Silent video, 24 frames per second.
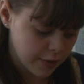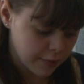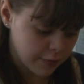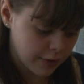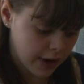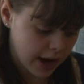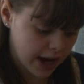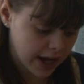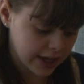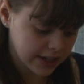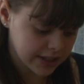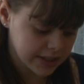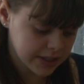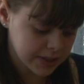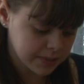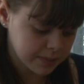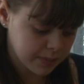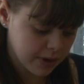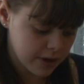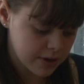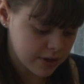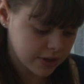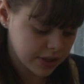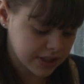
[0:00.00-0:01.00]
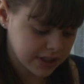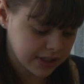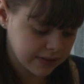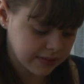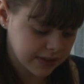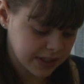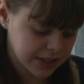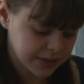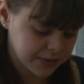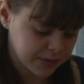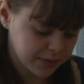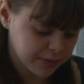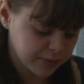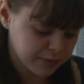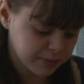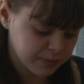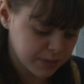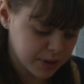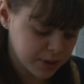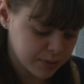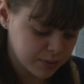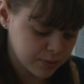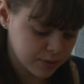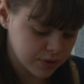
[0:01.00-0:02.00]
Für alles brauche ich jeweils fünf
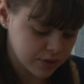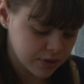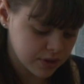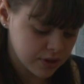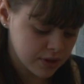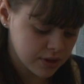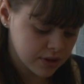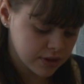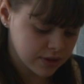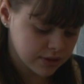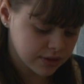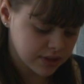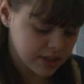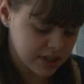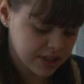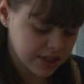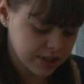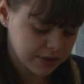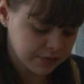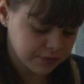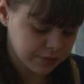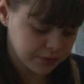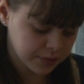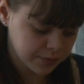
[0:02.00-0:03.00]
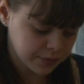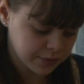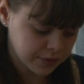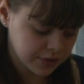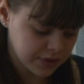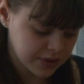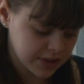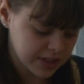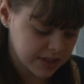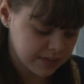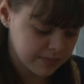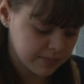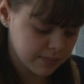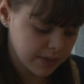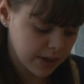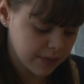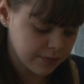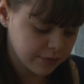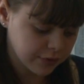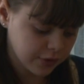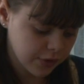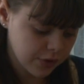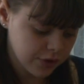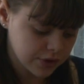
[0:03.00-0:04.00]
Minuten, sodass ich fünf vor sieben
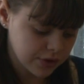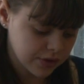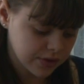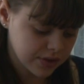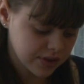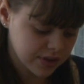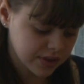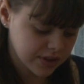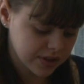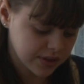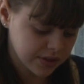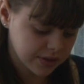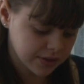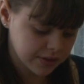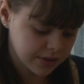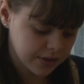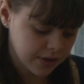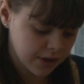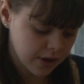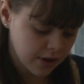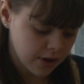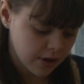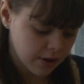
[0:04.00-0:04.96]
beim Frühstück sitze.